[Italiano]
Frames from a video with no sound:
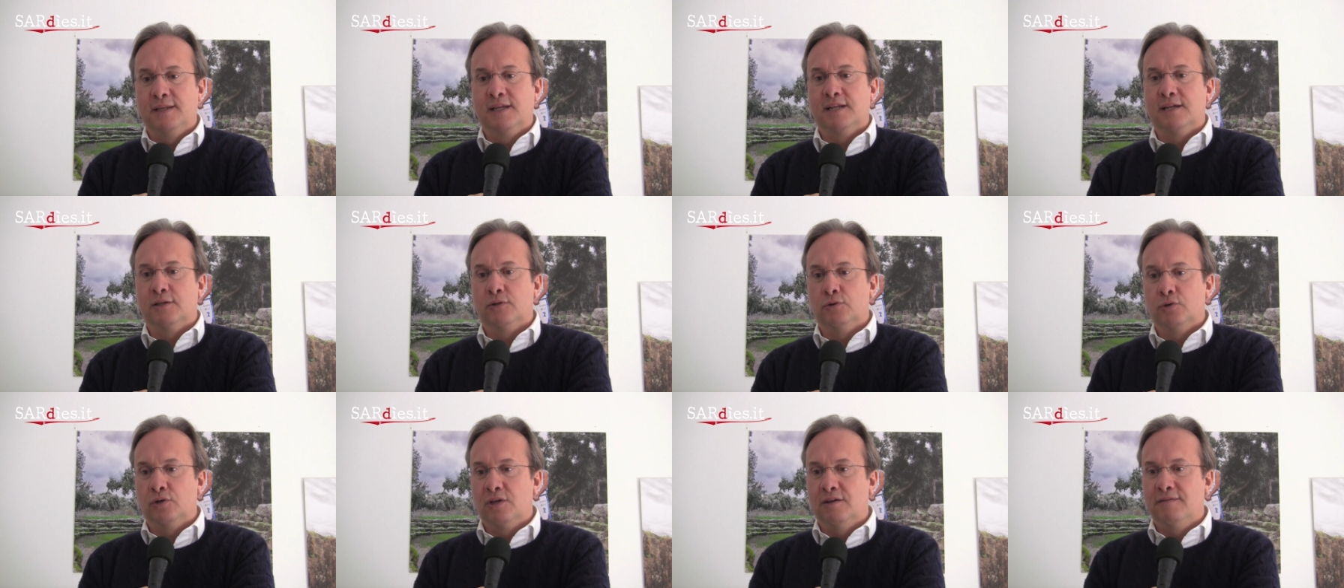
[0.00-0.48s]

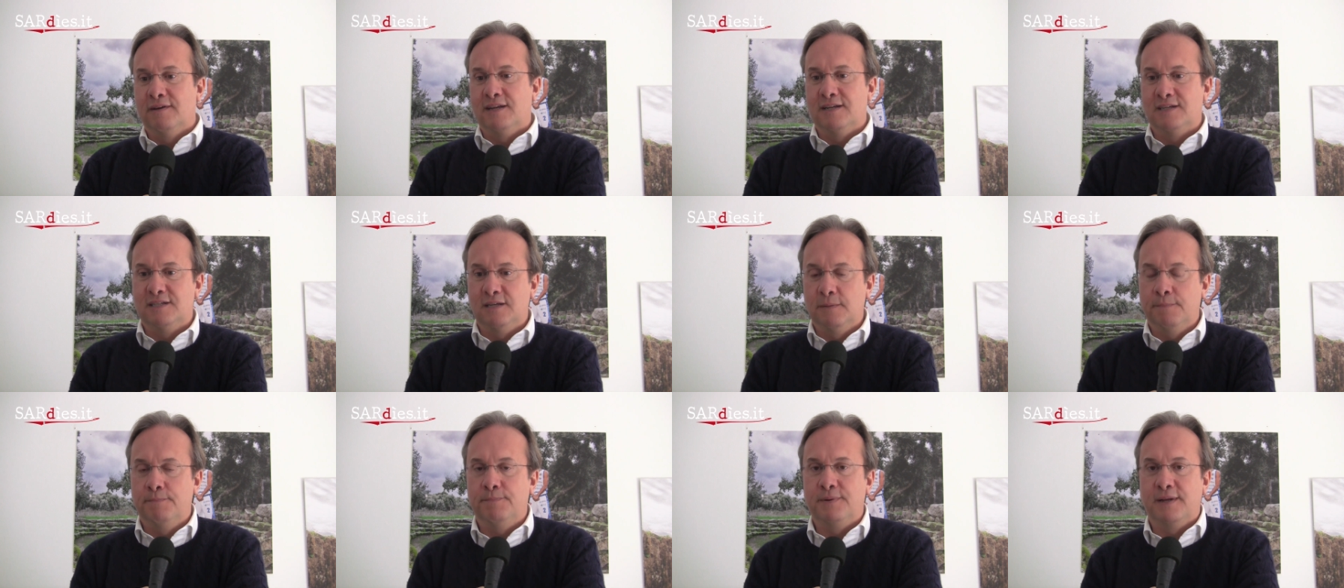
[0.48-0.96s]
tiratori di avere
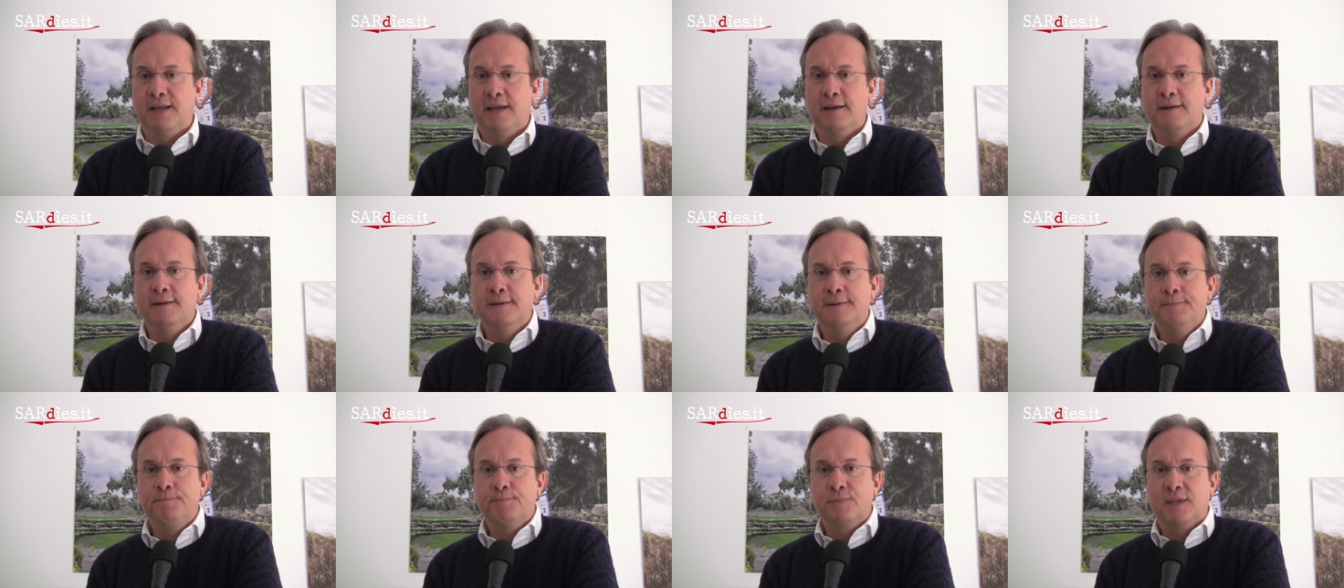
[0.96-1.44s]
sempre
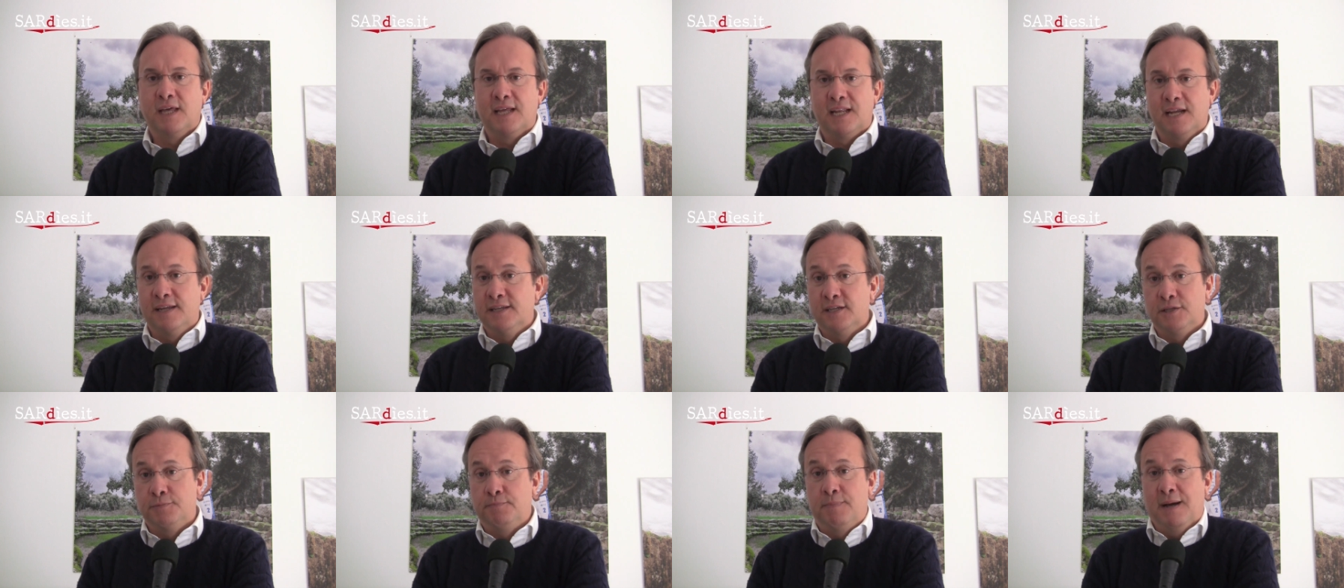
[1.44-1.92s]

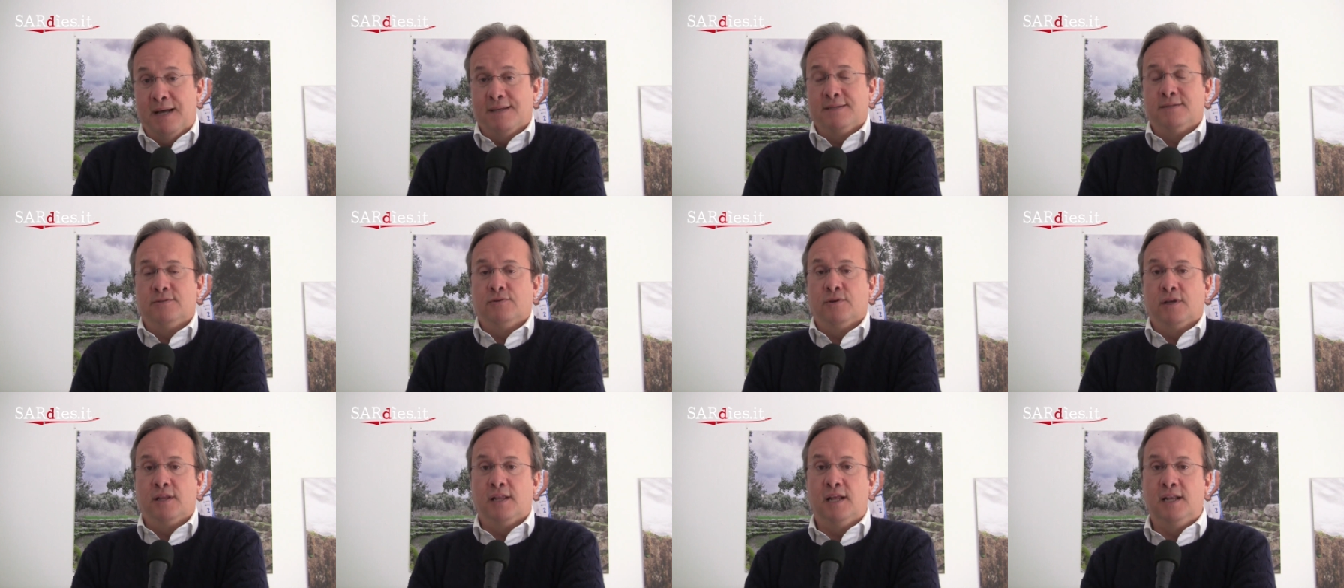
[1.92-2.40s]
grande
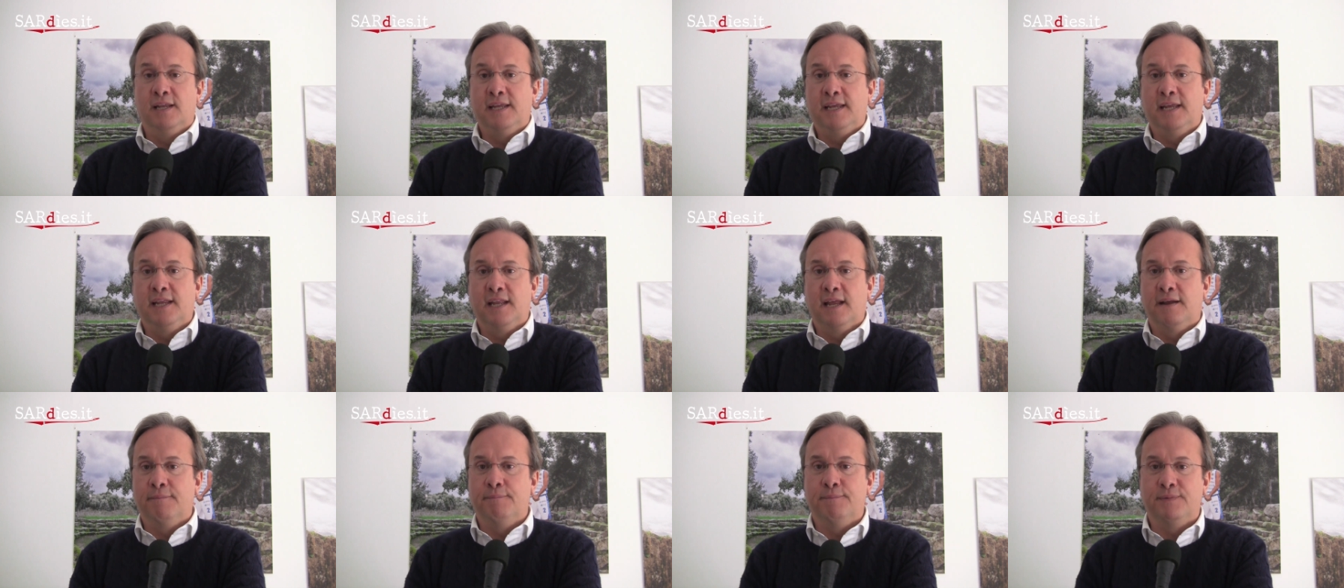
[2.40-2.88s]
spazio e da
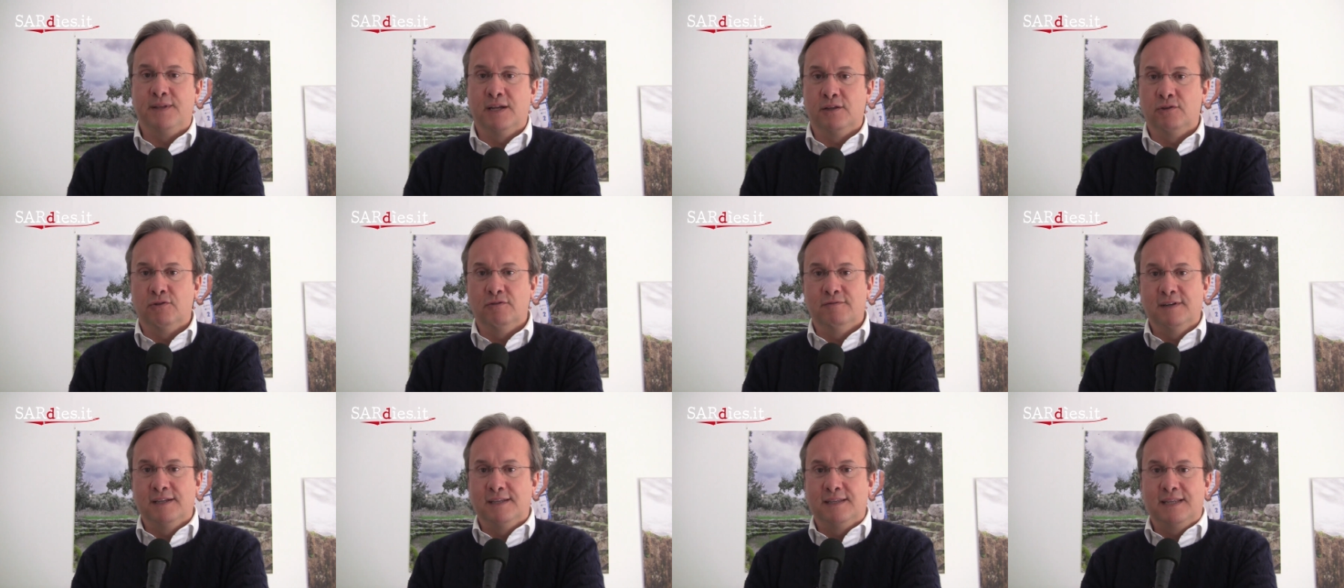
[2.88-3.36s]
lì ne hanno
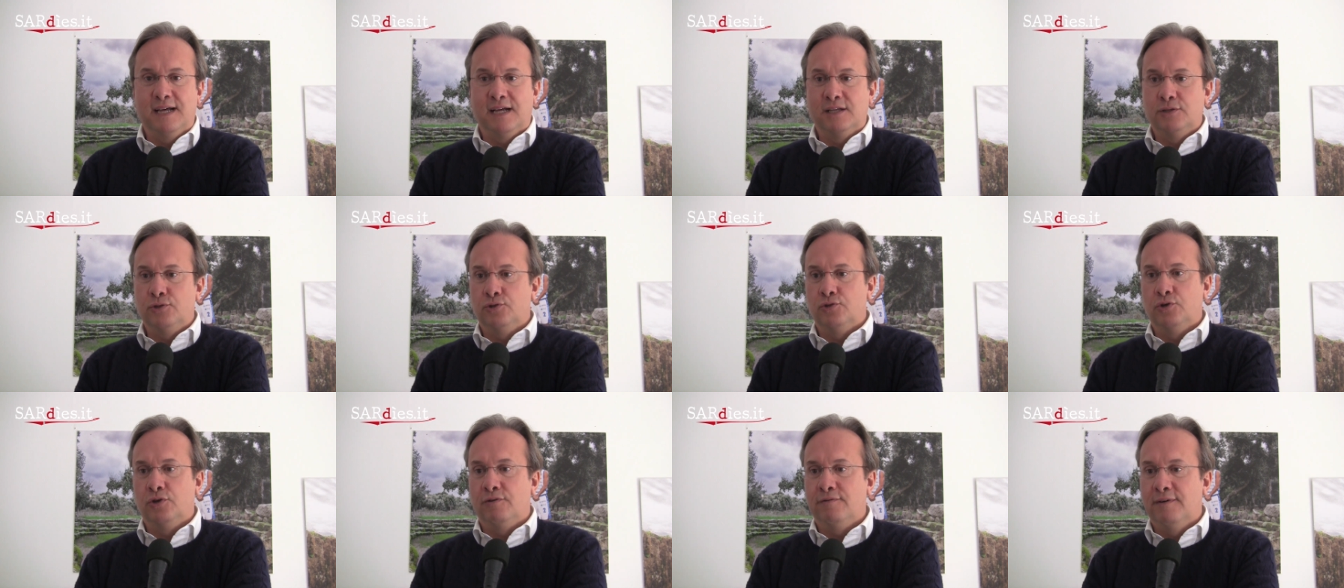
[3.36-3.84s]
tratto
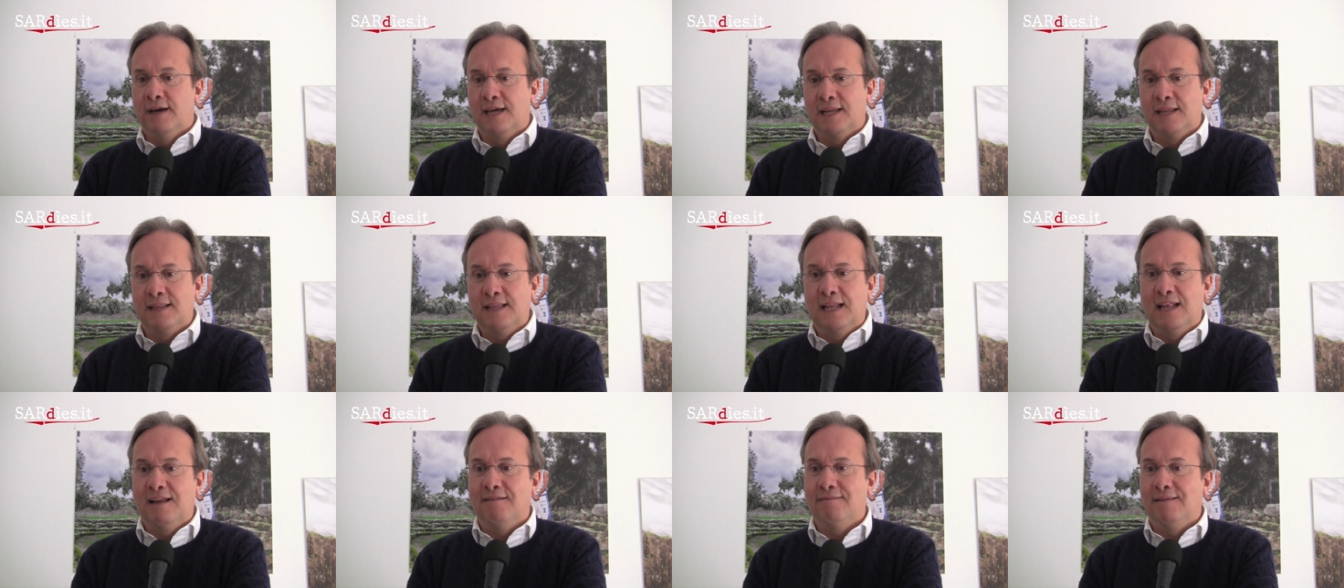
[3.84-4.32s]
vantaggio i
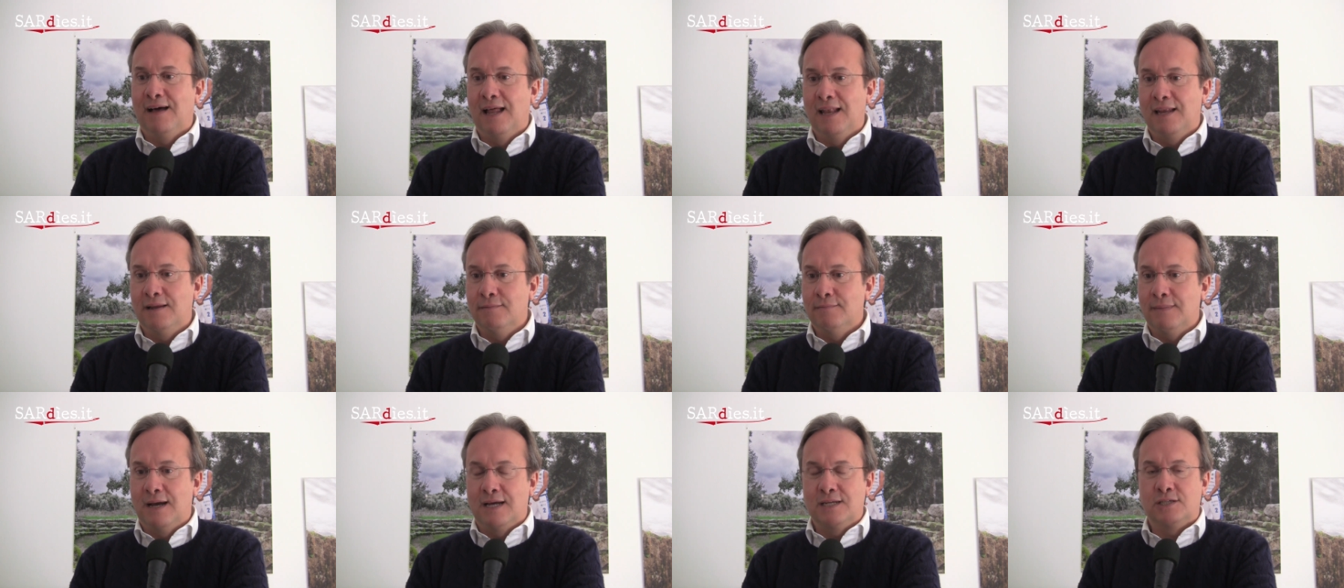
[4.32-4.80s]
vari della
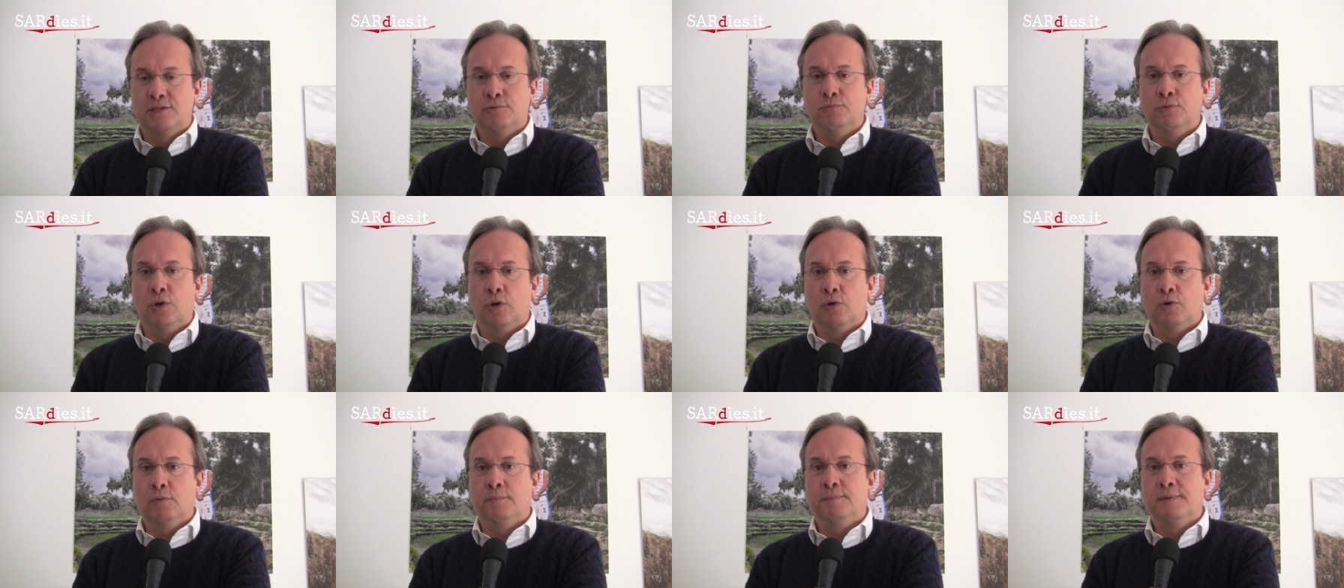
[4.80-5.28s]
Valle,
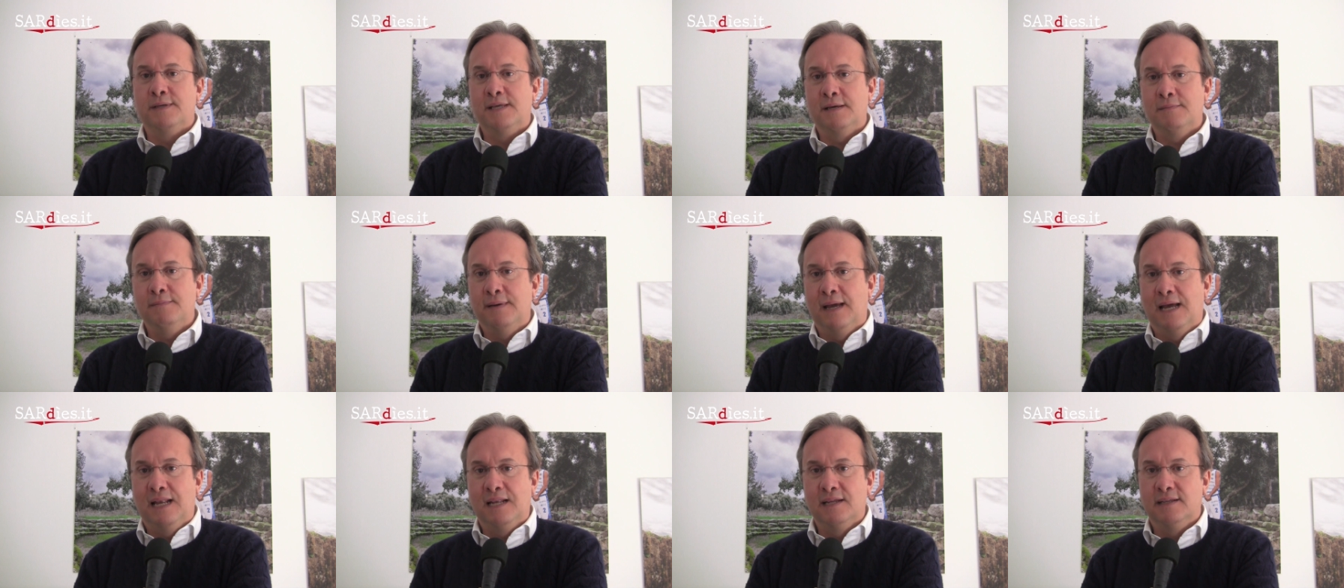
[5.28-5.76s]
Massimo e compagnia
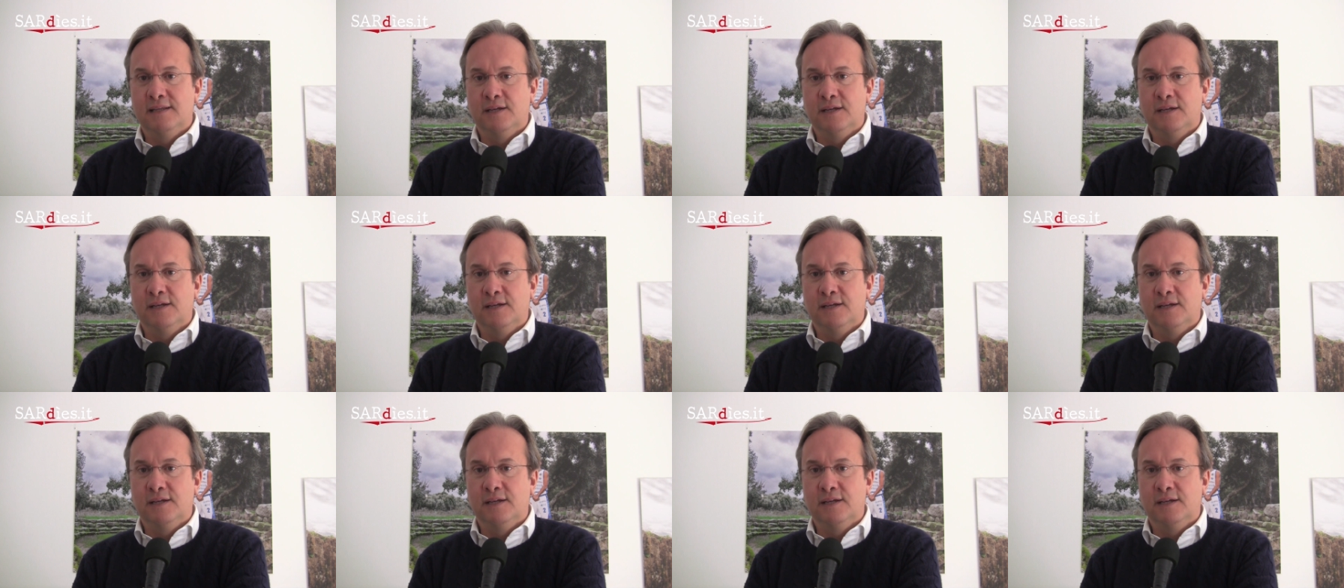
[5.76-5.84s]
bella,